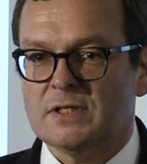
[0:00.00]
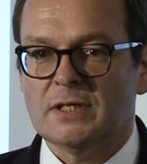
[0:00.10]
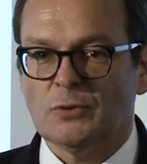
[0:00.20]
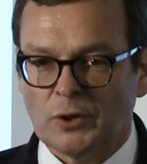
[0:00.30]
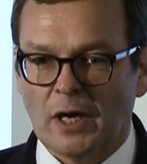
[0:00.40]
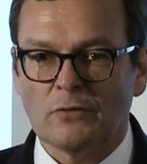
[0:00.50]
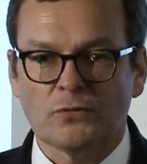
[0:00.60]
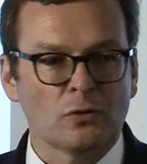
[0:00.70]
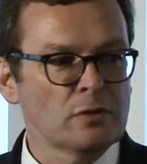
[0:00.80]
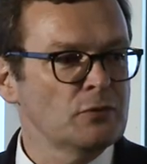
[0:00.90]
Sie oder auch
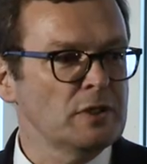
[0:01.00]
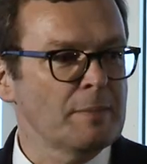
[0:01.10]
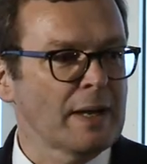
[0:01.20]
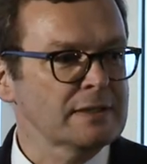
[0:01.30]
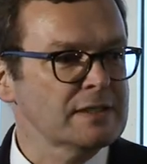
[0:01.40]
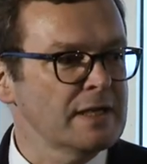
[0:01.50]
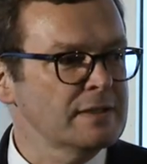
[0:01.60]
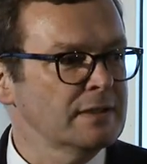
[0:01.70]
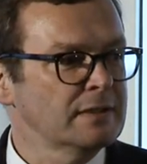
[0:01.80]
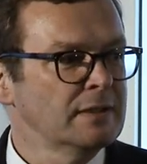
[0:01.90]
für, für die Bank
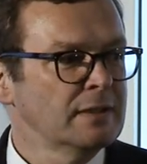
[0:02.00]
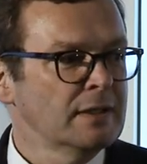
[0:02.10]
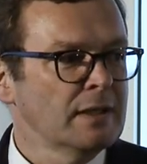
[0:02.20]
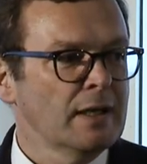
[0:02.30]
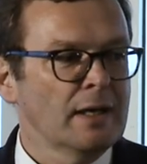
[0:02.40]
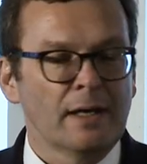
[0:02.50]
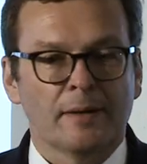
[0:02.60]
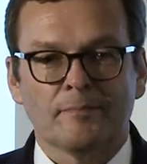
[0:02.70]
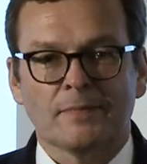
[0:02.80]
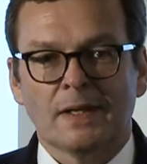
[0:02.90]
tätigen,
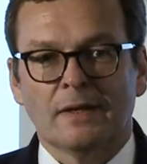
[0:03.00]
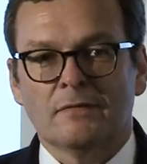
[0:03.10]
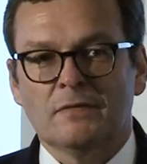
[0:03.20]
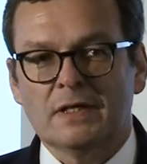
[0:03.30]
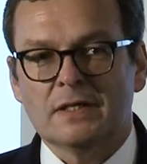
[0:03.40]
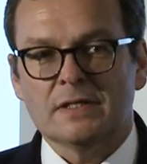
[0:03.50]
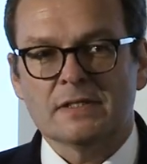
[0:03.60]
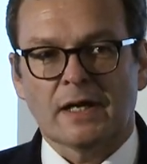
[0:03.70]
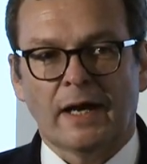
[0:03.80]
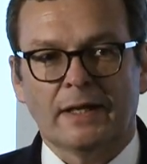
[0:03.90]
ähm, wie
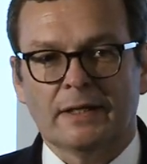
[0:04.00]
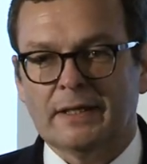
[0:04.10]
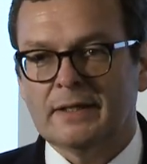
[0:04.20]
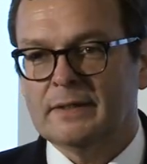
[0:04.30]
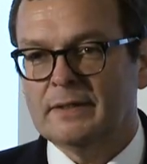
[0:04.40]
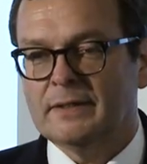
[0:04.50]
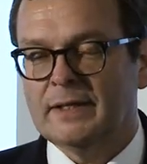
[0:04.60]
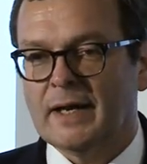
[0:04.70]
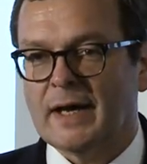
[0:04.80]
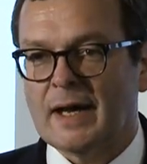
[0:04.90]
ist eigentlich
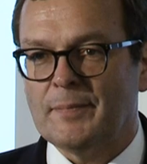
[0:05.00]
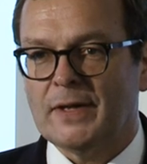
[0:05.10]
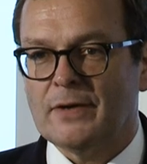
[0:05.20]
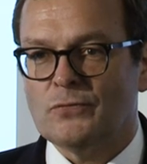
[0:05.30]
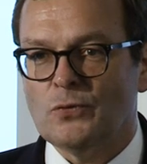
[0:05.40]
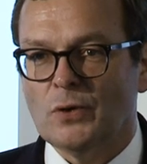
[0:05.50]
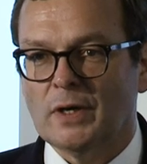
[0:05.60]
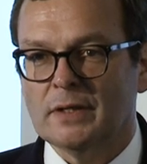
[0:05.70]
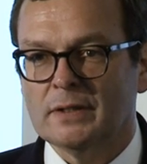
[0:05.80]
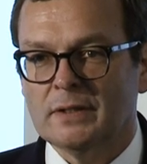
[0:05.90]
der Rahmen
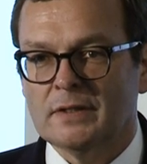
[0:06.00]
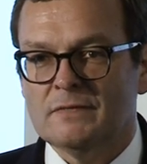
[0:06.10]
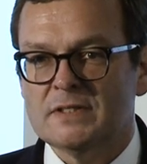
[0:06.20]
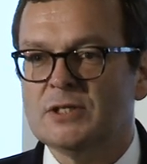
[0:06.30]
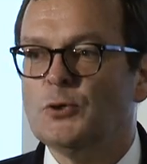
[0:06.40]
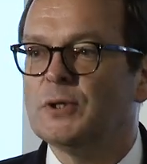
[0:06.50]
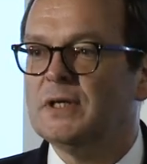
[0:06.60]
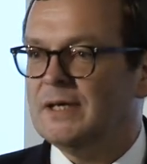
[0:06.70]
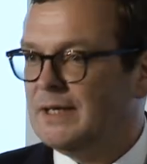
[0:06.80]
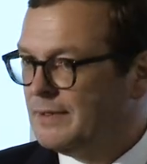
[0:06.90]
dafür, wie ist die
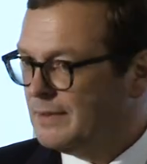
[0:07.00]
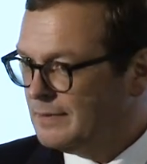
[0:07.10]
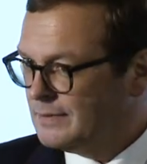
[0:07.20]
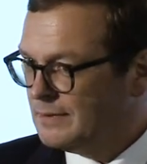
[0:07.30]
Hygiene?